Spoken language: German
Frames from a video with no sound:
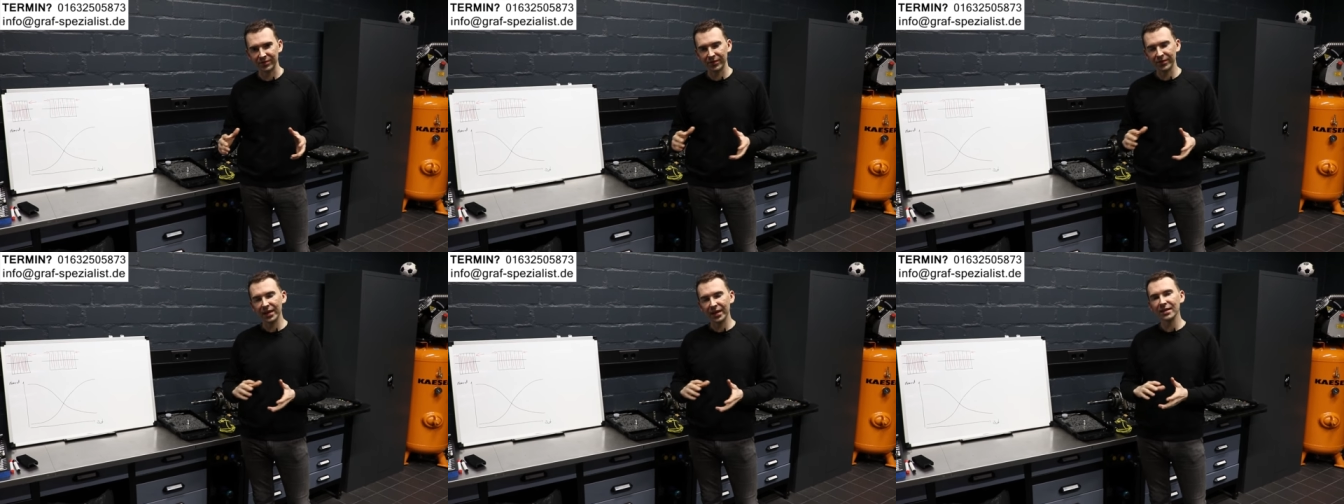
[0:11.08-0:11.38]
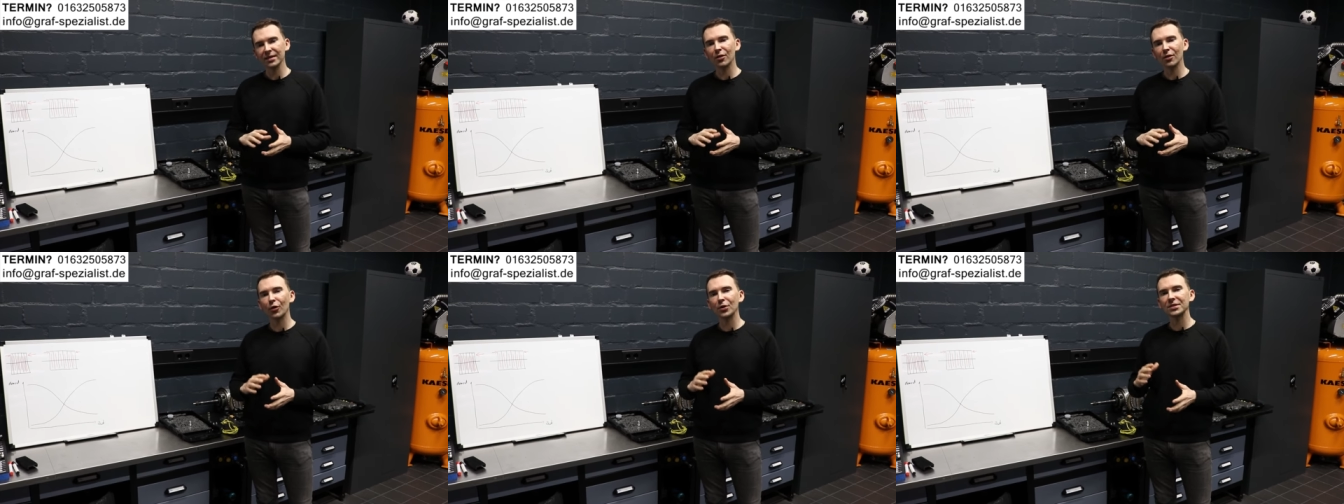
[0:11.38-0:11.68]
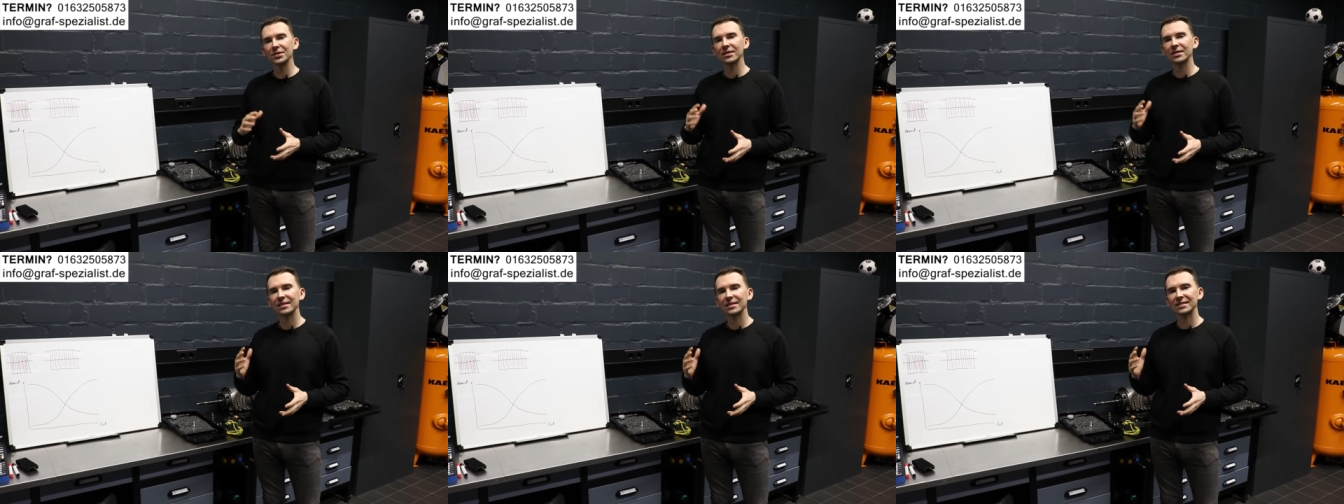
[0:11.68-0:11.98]
Wir werden
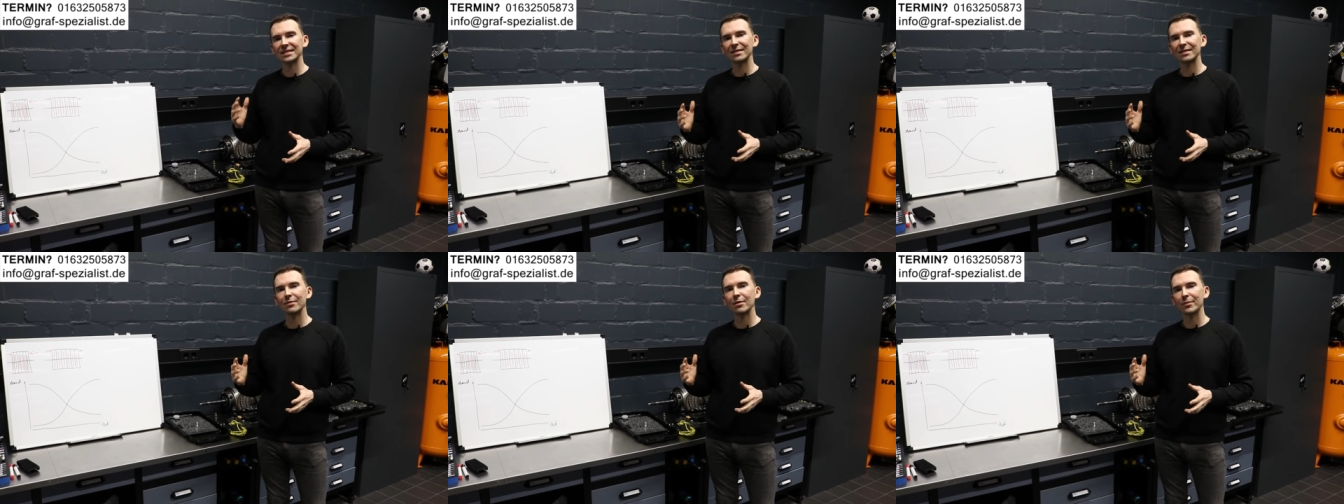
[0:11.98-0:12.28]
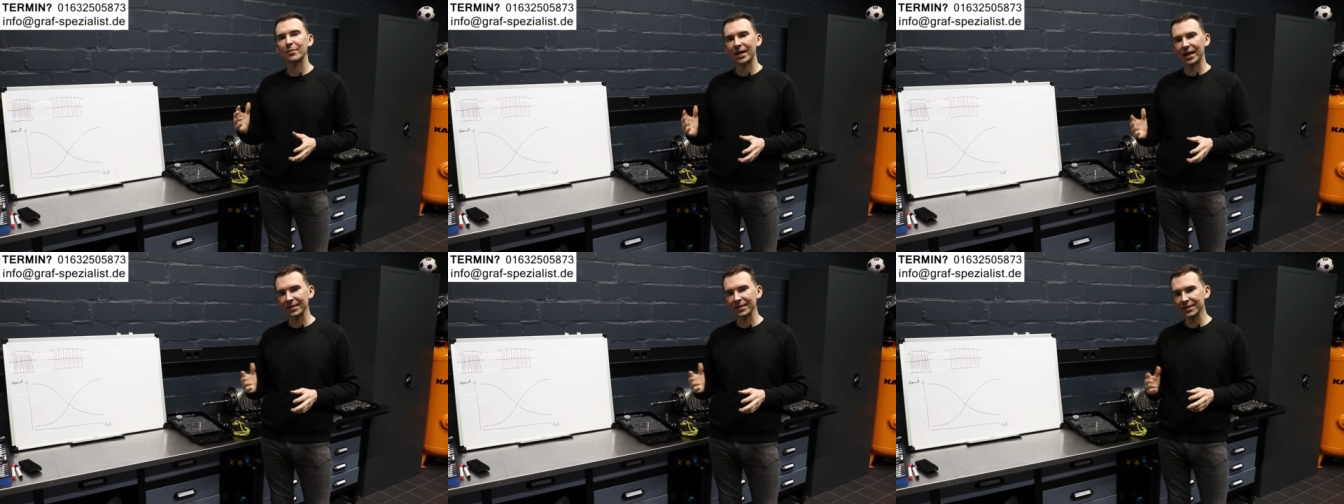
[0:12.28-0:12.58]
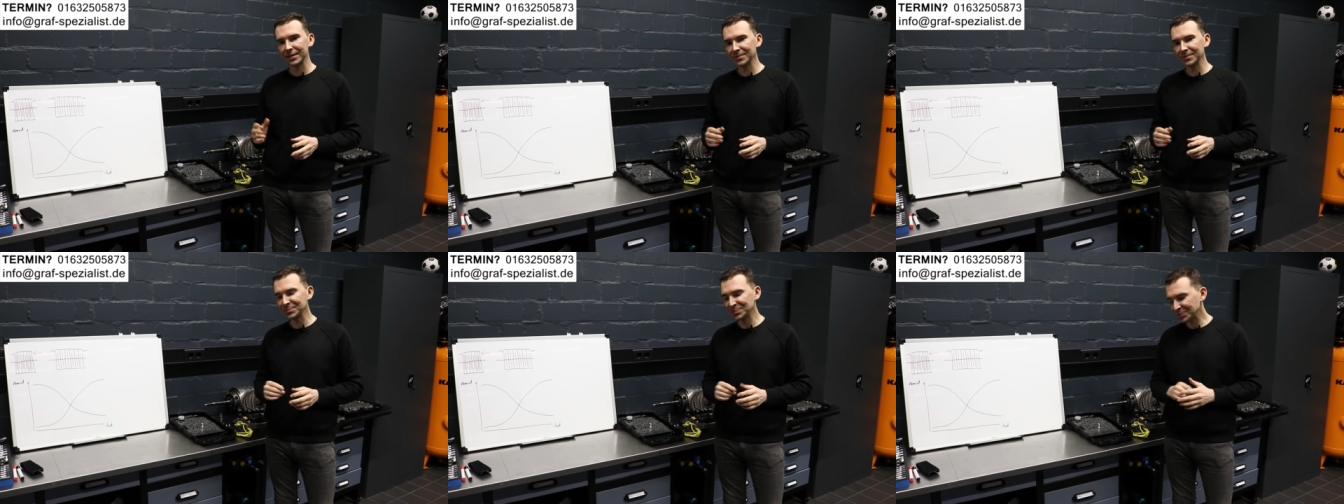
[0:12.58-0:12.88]
heute das Thema
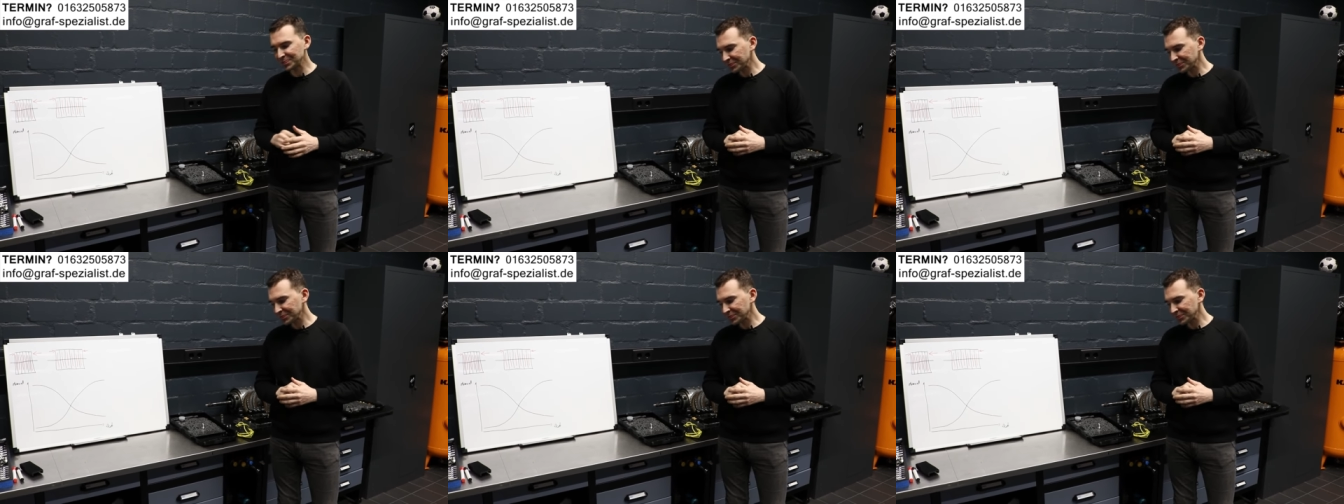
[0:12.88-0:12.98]
behandeln